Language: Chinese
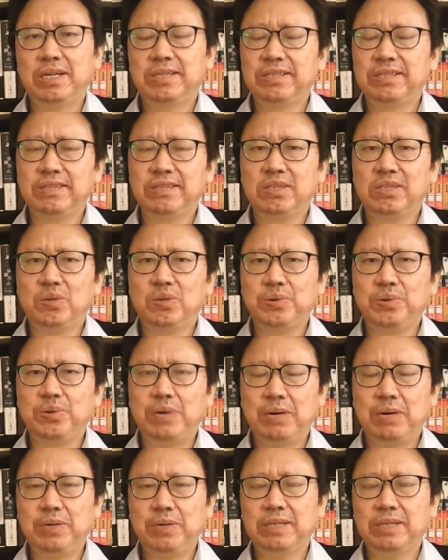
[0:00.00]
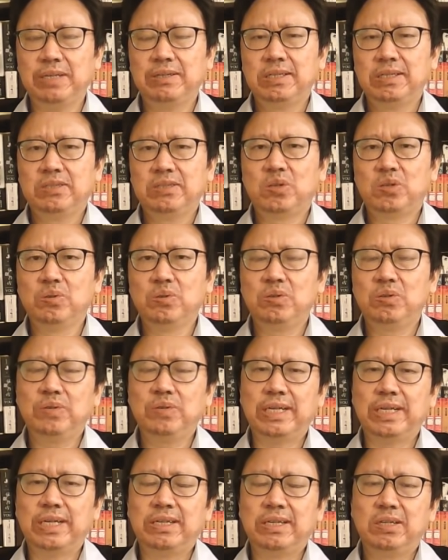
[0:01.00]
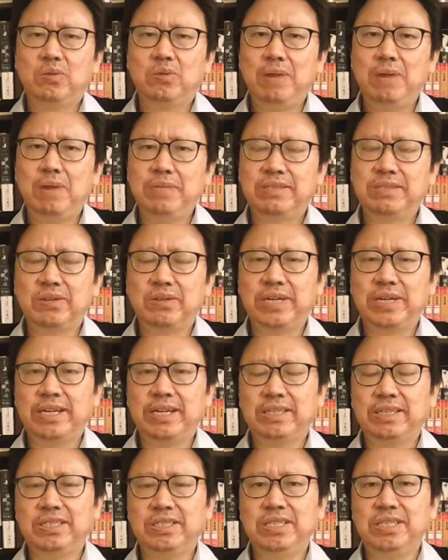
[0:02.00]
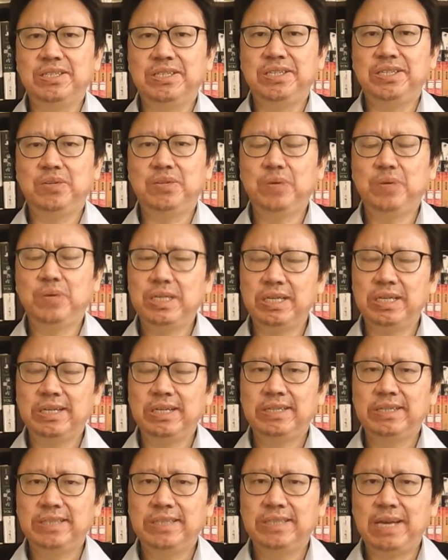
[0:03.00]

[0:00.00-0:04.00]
而且这个统一委员会匆匆的关门召开了一个紧急会议，